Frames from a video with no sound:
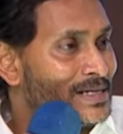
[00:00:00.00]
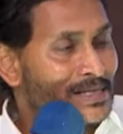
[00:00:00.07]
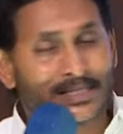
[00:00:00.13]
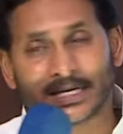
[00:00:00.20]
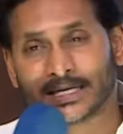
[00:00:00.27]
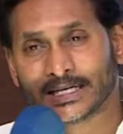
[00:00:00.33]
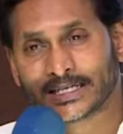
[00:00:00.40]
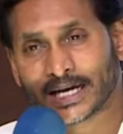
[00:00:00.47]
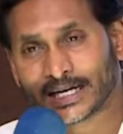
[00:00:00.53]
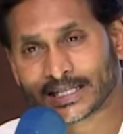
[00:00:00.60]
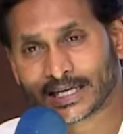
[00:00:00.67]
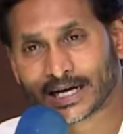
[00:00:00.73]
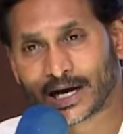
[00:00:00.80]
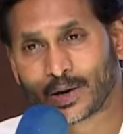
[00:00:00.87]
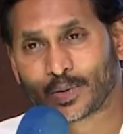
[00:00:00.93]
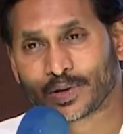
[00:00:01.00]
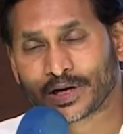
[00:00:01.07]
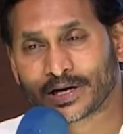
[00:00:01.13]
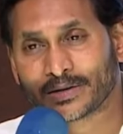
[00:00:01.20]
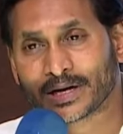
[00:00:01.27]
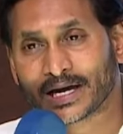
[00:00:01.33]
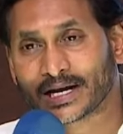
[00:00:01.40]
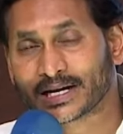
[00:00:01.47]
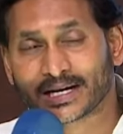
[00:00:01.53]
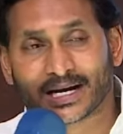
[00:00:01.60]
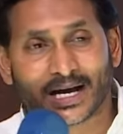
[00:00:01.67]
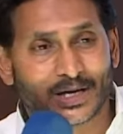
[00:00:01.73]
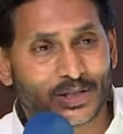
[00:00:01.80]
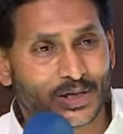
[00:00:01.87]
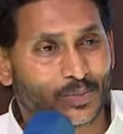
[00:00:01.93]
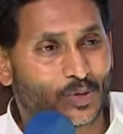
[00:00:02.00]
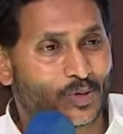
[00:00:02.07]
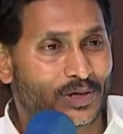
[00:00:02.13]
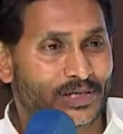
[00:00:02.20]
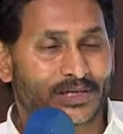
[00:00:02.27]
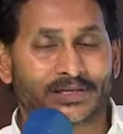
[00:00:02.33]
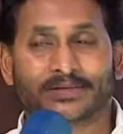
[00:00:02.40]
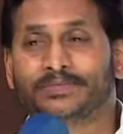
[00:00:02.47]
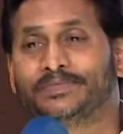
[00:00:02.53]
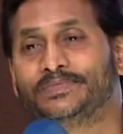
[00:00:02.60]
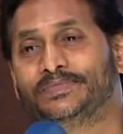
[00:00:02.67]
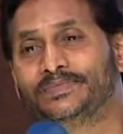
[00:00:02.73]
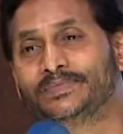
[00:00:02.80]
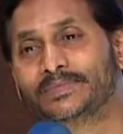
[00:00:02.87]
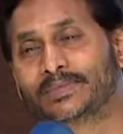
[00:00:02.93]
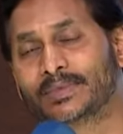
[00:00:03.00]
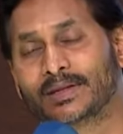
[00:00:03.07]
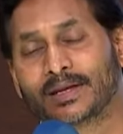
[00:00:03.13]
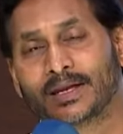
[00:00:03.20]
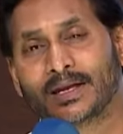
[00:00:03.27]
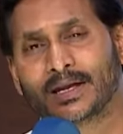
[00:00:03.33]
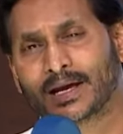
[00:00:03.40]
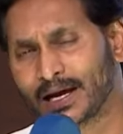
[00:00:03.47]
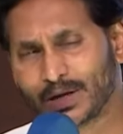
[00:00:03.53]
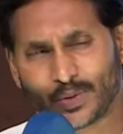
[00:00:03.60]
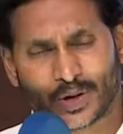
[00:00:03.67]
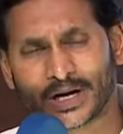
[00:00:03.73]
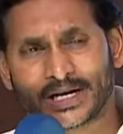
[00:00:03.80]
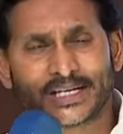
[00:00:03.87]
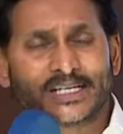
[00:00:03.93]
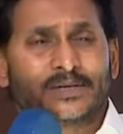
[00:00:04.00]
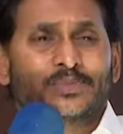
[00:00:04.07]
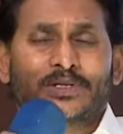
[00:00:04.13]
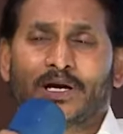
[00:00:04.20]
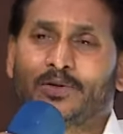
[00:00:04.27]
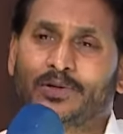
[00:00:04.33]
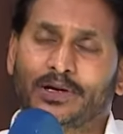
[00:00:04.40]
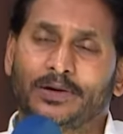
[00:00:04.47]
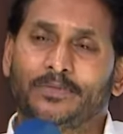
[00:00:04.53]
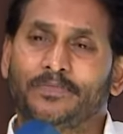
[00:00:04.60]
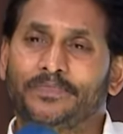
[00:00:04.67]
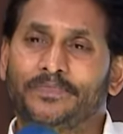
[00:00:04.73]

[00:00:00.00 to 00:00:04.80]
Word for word: ఇంత నిజాయితీగా ఉండడం కరెక్ట్ కాదేమో అని కానీ ఒకటే చెప్తా ఉన్నా